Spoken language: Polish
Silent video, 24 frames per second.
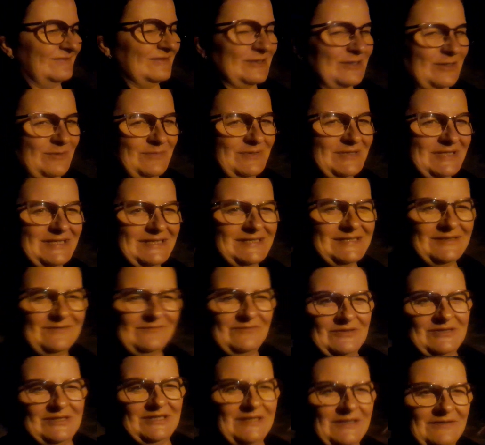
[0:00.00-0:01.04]
Wy to będziecie
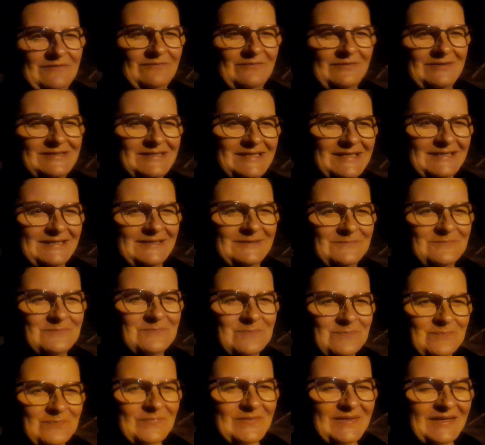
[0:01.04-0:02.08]
widzieli w dzień,
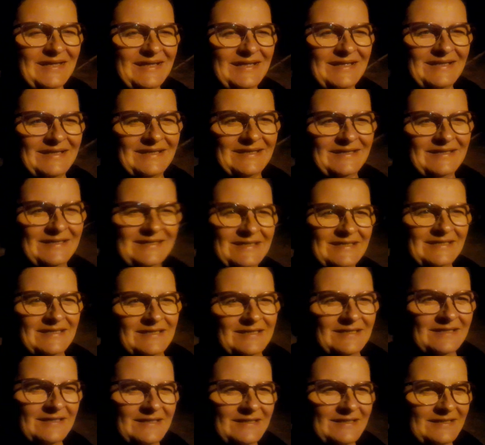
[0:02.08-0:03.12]
ale
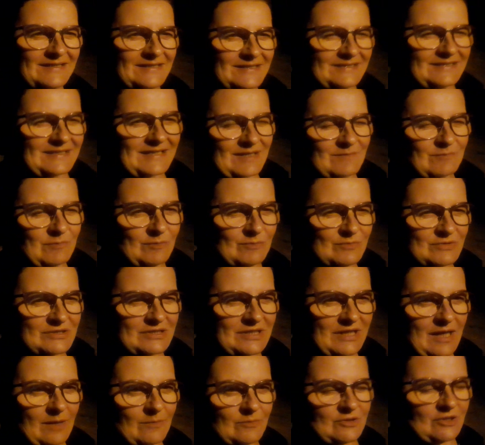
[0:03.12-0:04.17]
tak
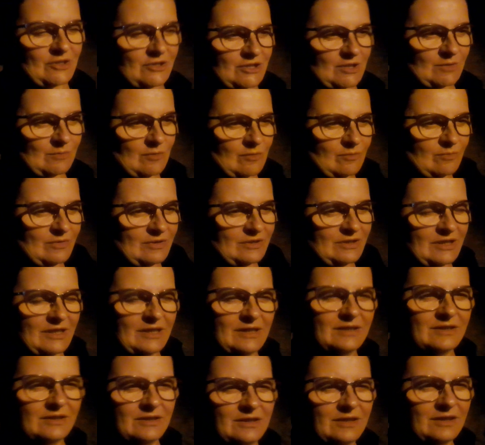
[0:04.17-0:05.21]
pomyślałam, że czemu by nie.
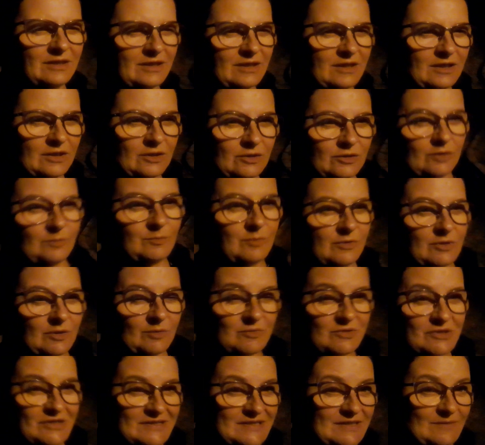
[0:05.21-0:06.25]
Dopiero
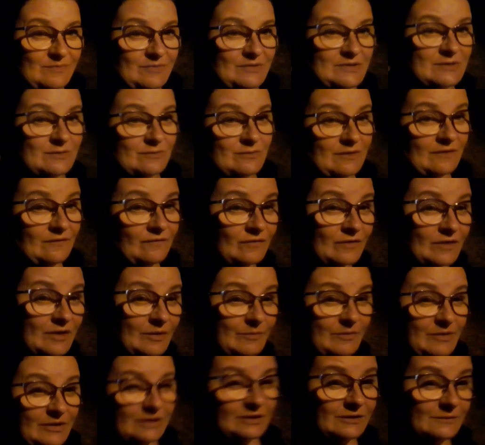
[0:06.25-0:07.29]
mi się zapisuje
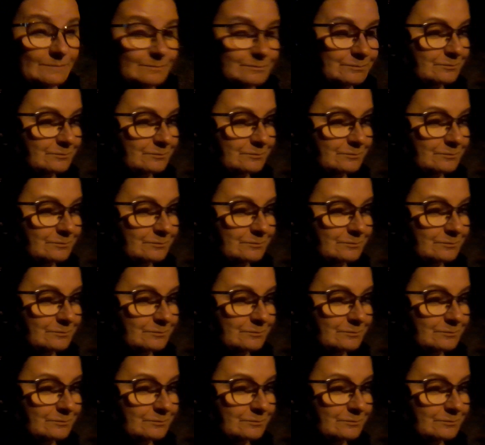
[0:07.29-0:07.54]
filmik,